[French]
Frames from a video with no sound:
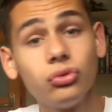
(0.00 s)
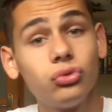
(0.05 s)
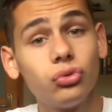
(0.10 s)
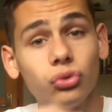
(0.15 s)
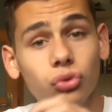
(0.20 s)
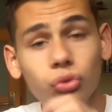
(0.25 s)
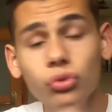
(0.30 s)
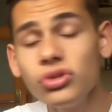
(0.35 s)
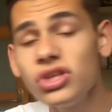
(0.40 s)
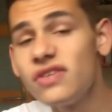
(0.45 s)
Tu te
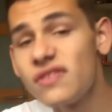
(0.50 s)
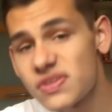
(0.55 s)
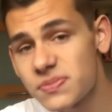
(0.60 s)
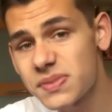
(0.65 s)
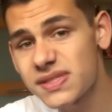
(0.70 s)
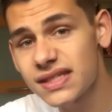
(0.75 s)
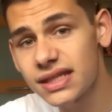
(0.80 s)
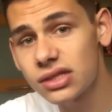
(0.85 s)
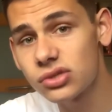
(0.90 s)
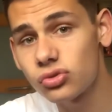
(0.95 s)
doutes qu'il va se
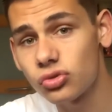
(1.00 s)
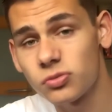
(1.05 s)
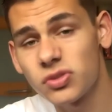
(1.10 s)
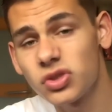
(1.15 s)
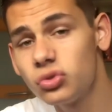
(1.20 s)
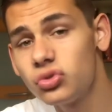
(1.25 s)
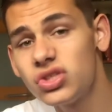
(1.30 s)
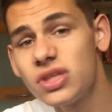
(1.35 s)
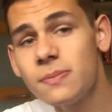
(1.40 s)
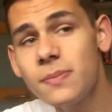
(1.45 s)
passer quelque chose, mais
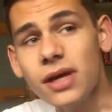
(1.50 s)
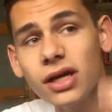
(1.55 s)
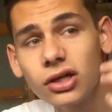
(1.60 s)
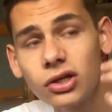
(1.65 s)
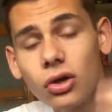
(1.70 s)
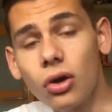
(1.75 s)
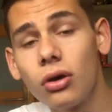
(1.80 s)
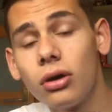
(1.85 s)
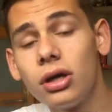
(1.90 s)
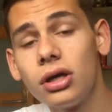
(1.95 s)
tu sais pas
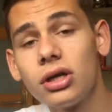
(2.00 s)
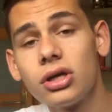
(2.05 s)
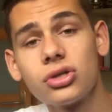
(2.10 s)
quand.